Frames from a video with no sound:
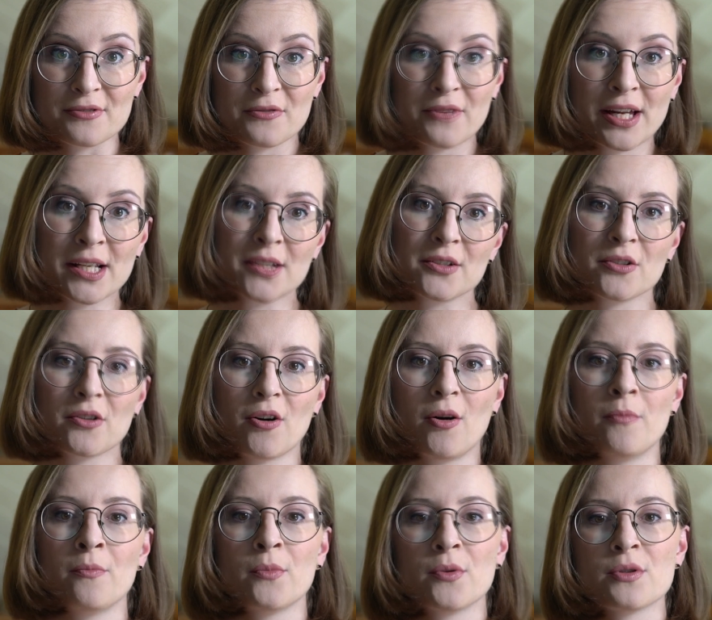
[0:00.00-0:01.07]
die Welt
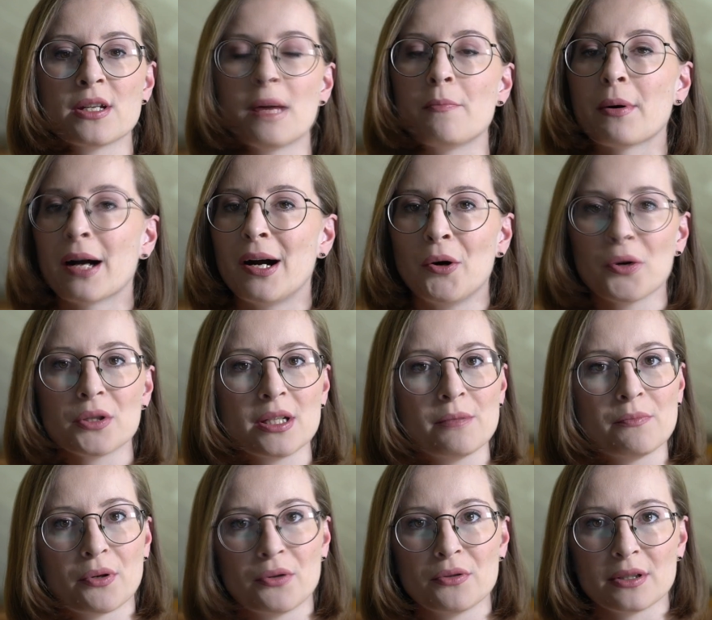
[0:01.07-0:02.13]
gekommen und er braucht
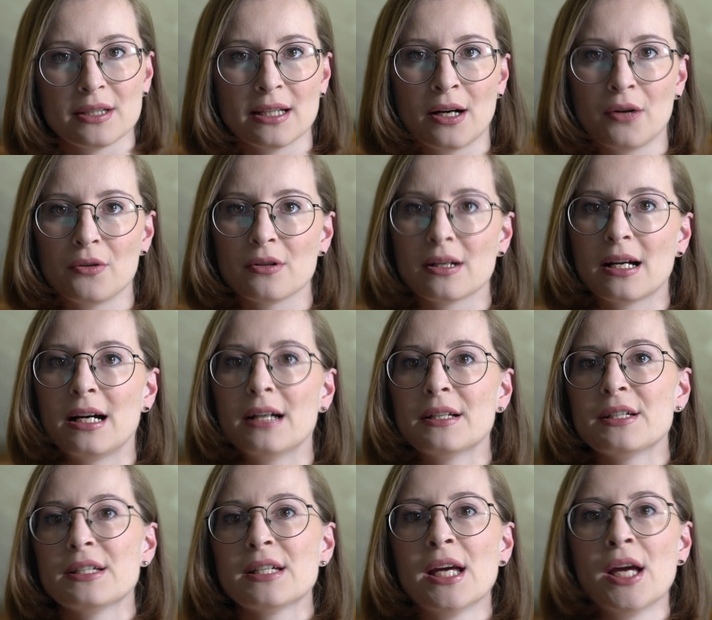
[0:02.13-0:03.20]
den Prunk ja auch gar
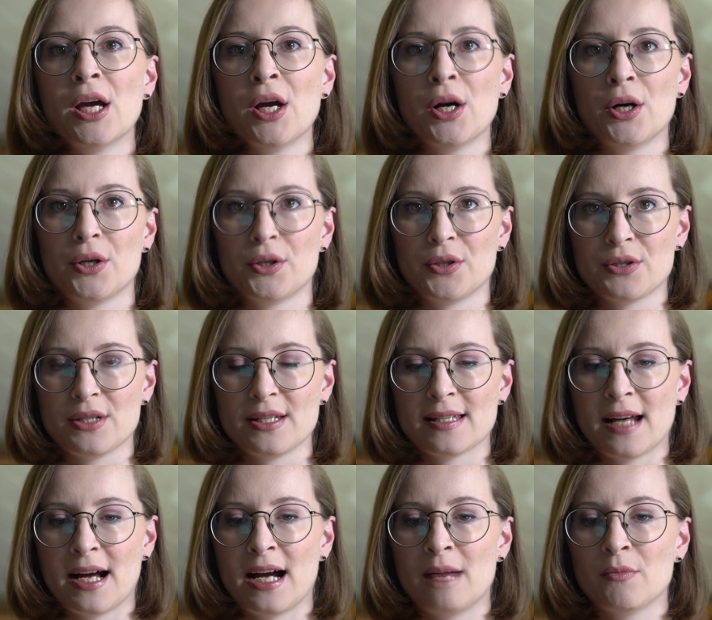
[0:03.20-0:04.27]
nicht. Und
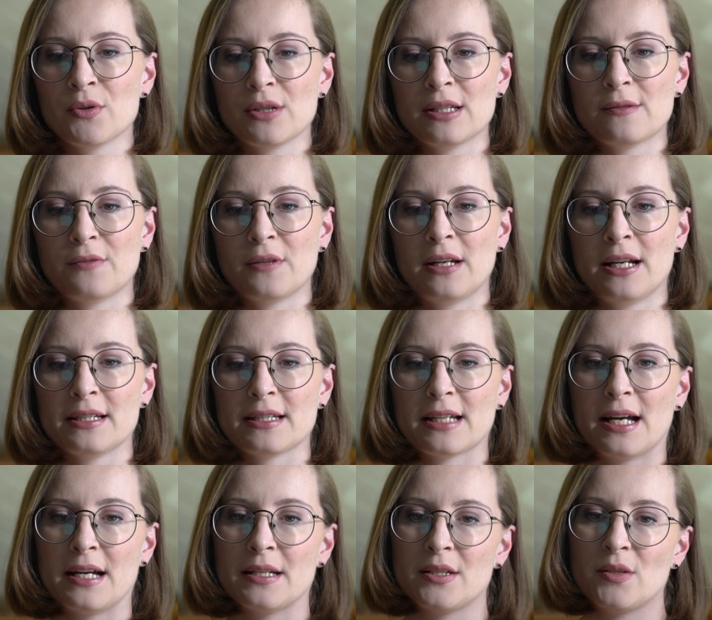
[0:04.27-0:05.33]
diese Armut ist vielleicht
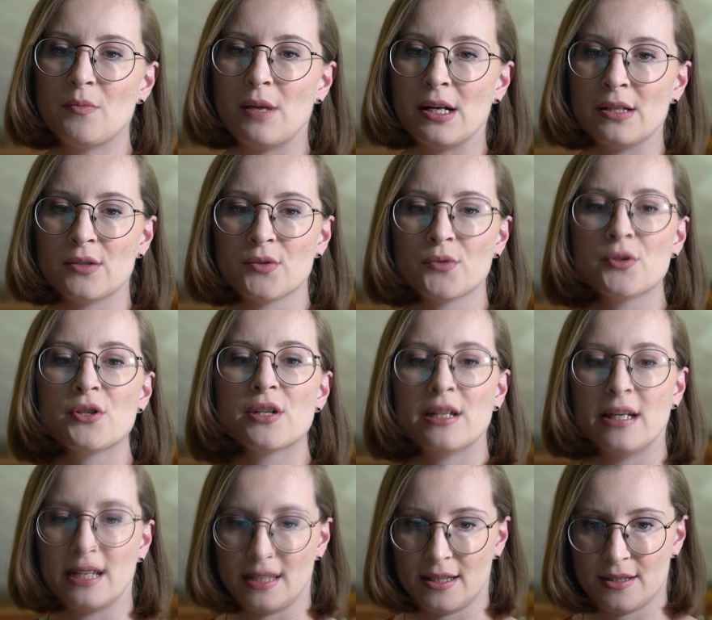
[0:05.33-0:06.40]
gar nicht mal so
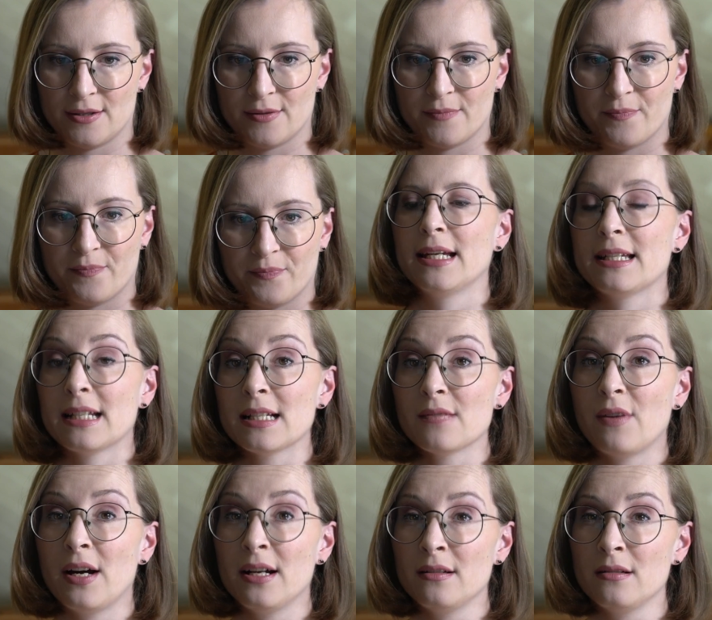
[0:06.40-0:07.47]
schlecht. Das
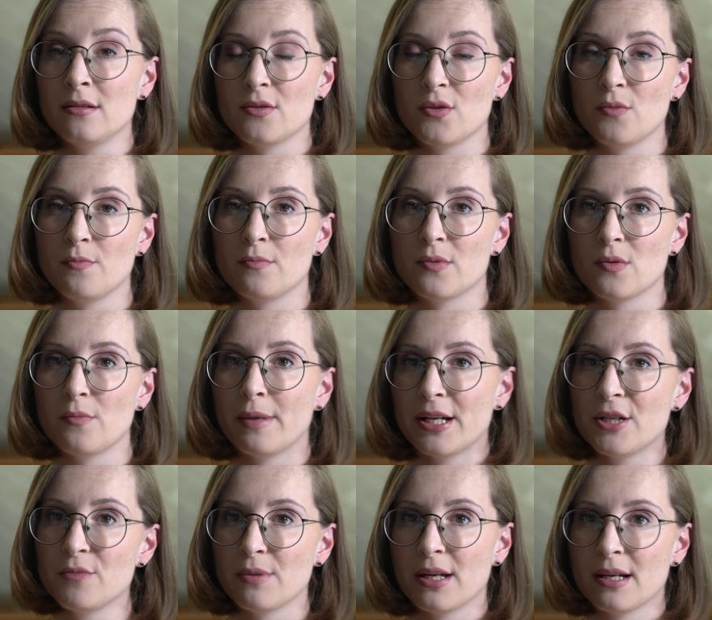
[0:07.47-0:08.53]
waren zum, zum
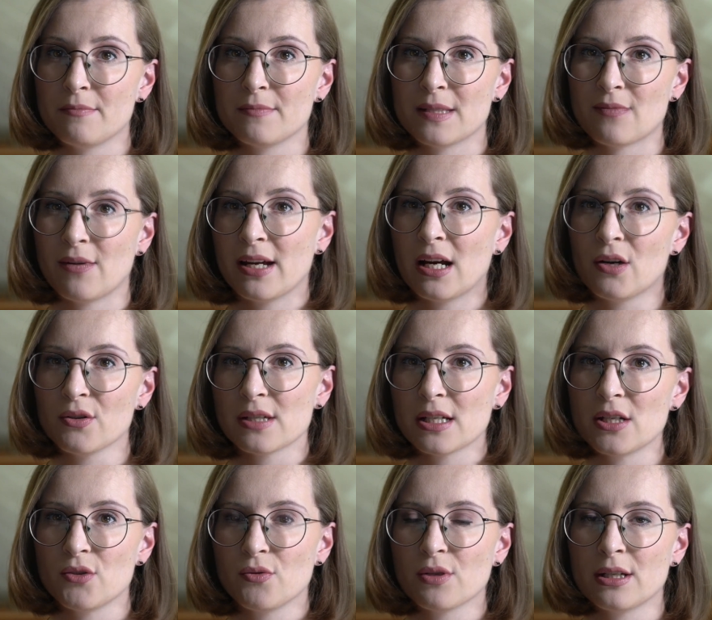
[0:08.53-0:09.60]
Beispiel ähm, zwei
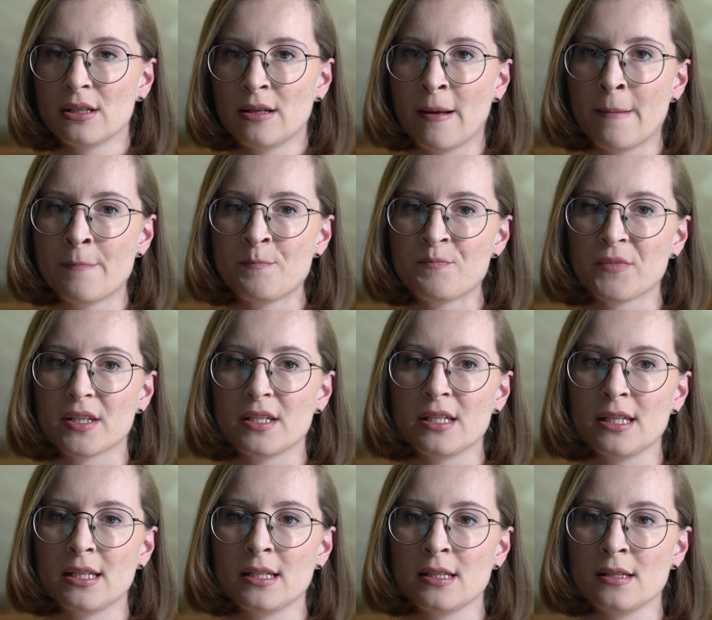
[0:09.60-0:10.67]
Ausrichtungen,
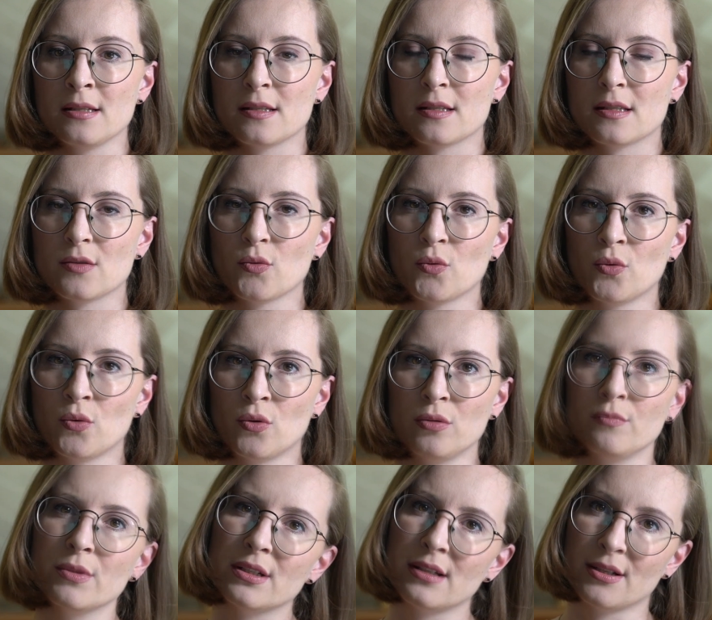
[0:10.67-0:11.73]
die so
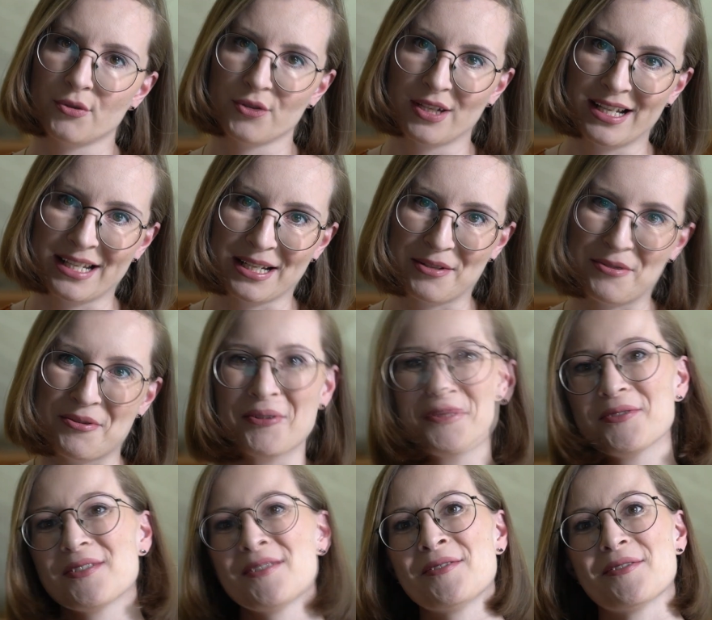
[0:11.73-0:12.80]
mit natürlich einigen
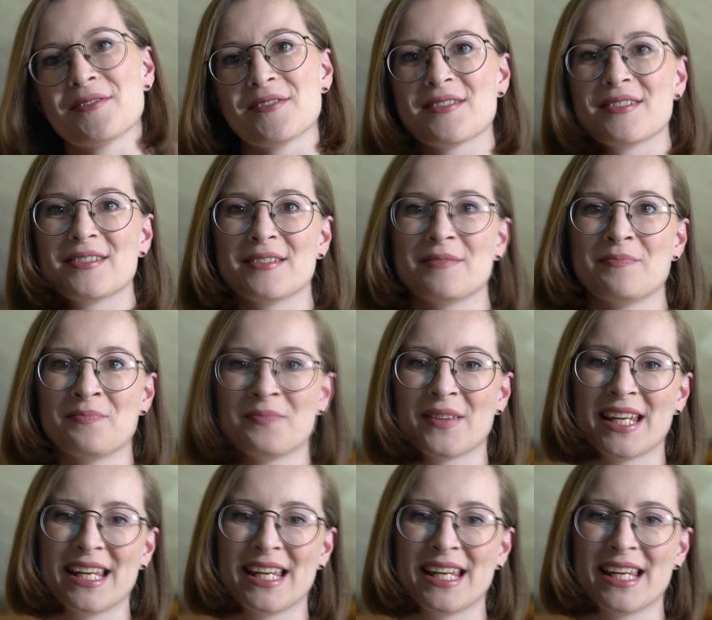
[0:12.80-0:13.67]
Nuancen und ähm,